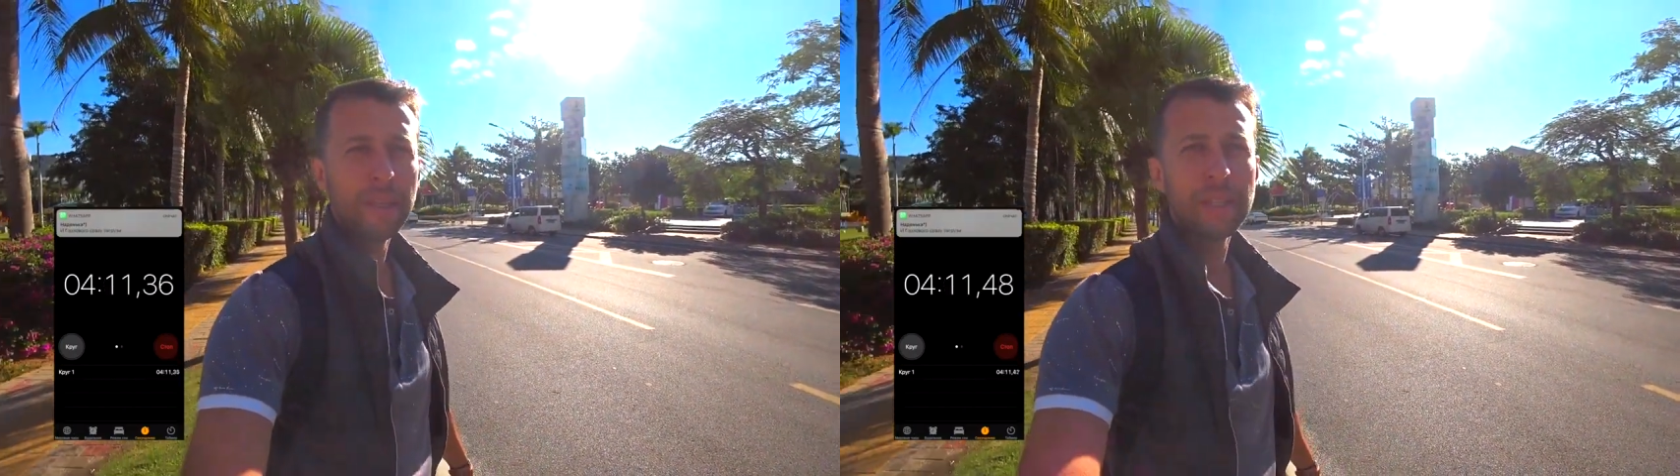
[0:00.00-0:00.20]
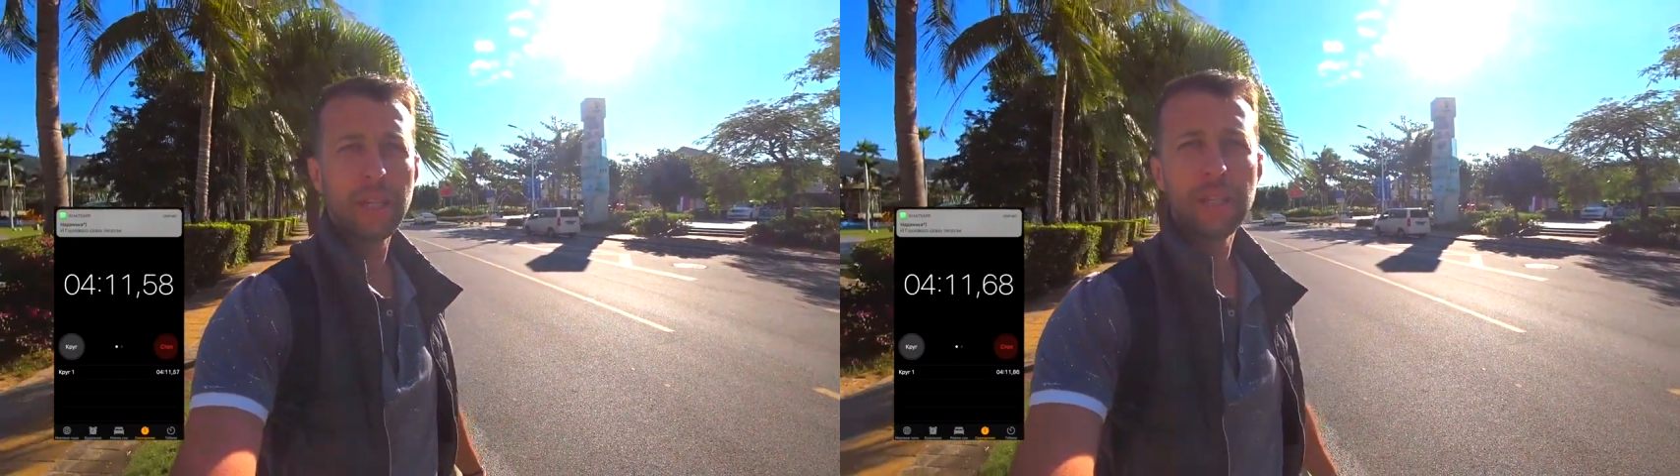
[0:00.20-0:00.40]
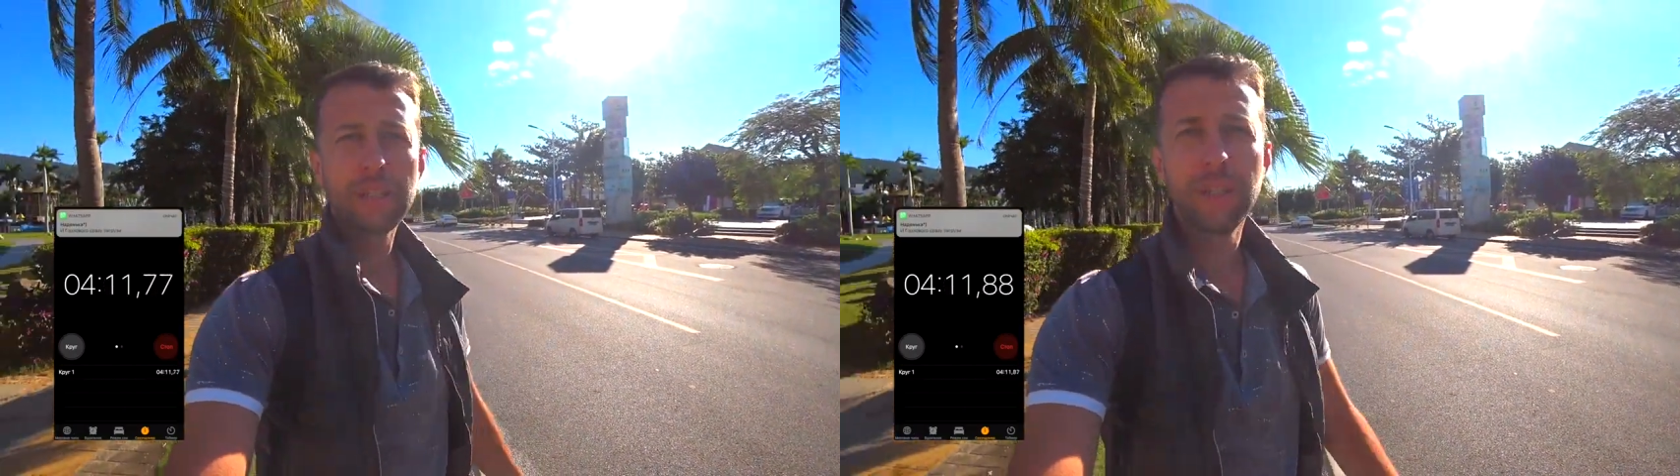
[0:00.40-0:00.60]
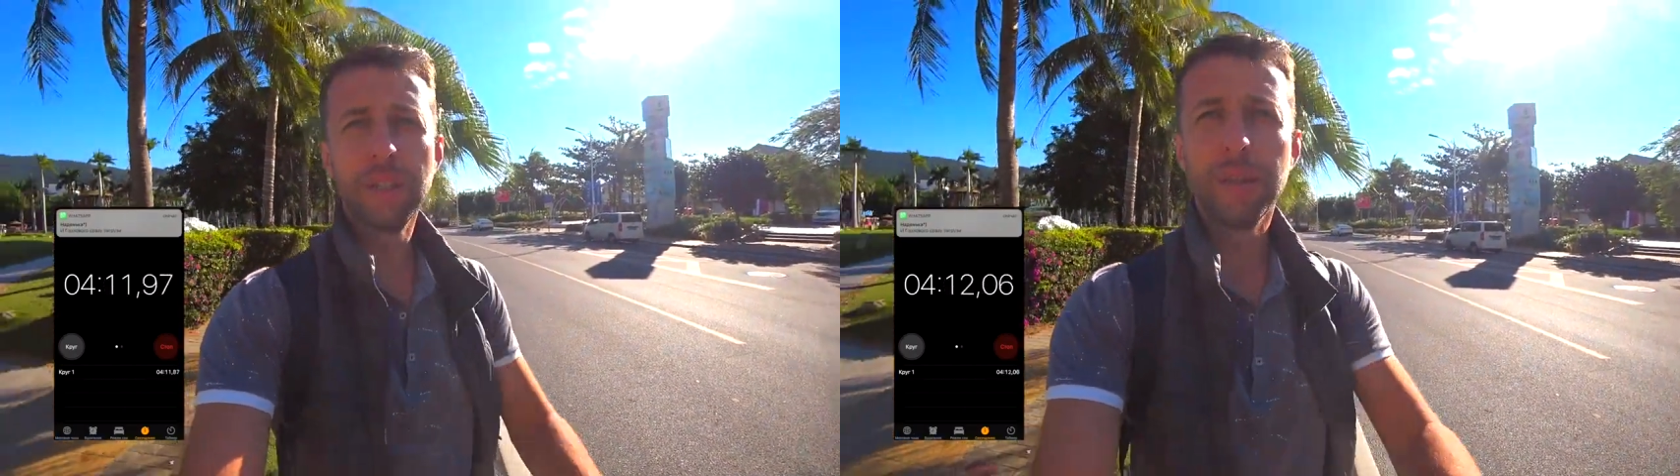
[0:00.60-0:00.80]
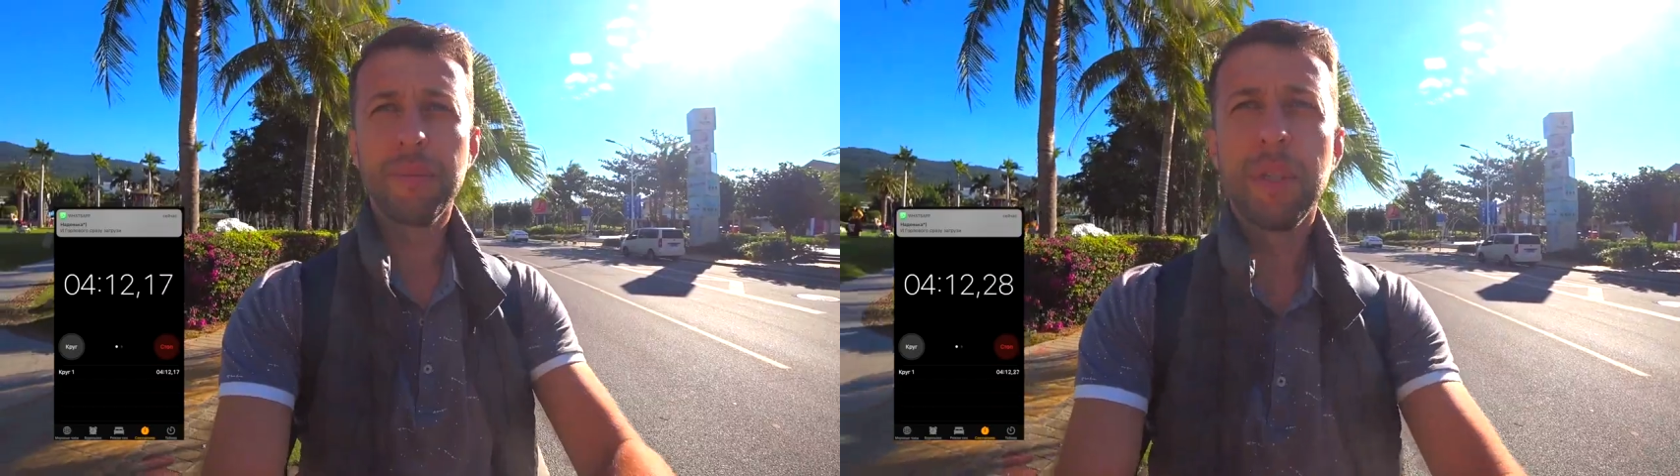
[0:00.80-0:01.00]
из-за их
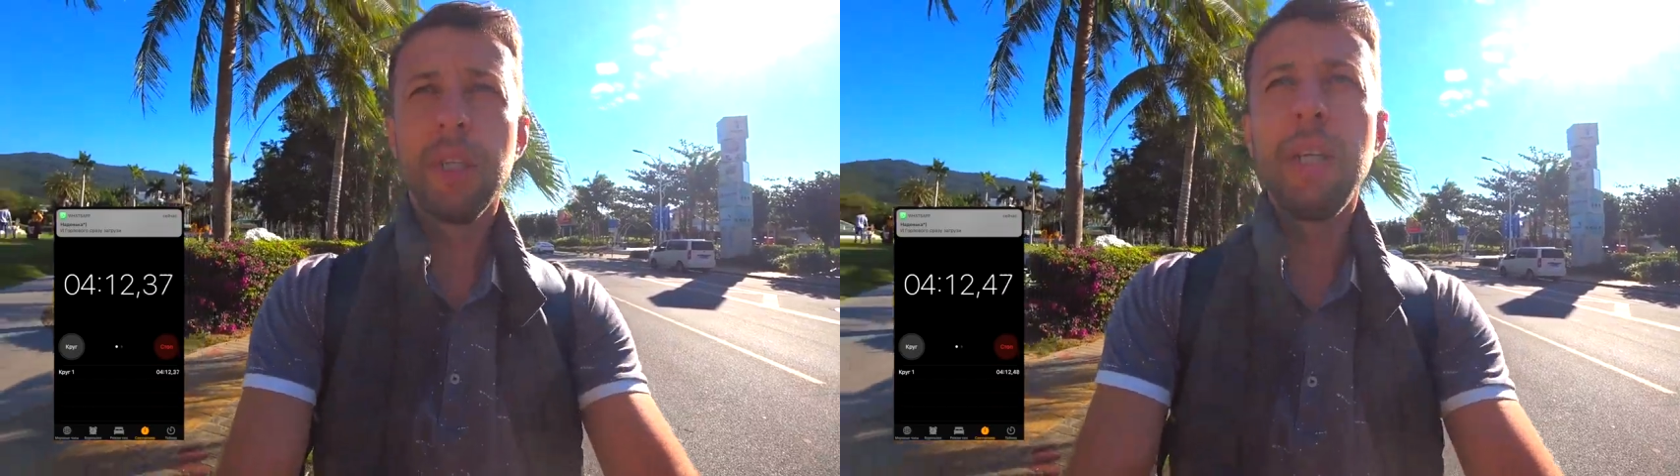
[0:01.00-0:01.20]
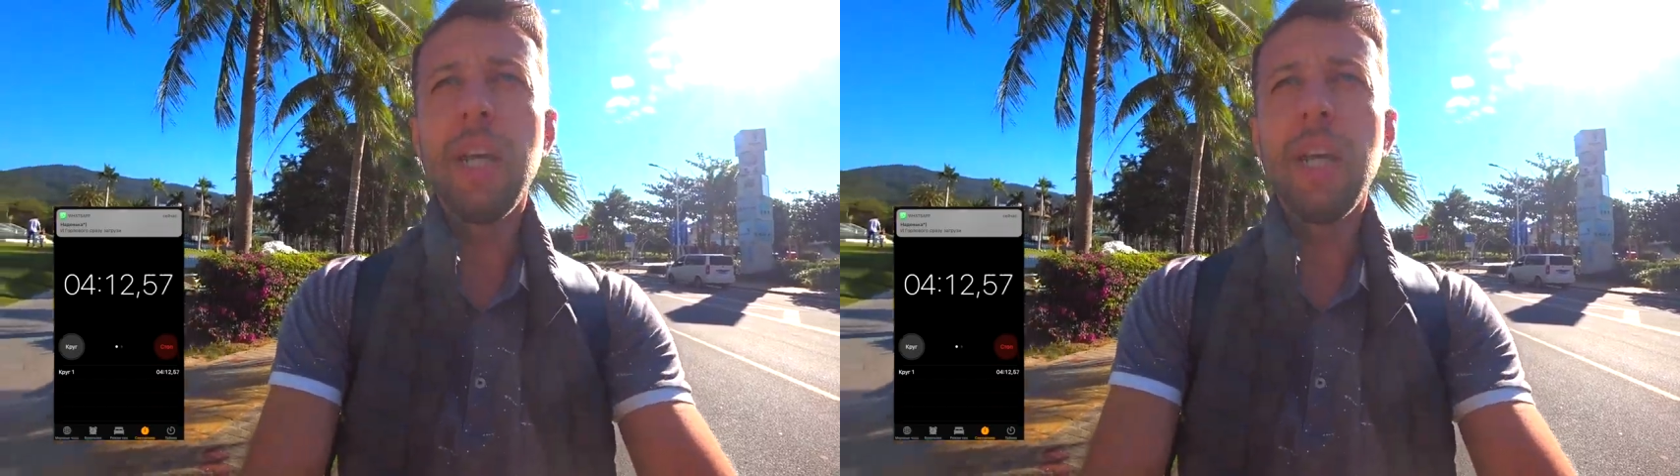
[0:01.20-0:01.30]
цены.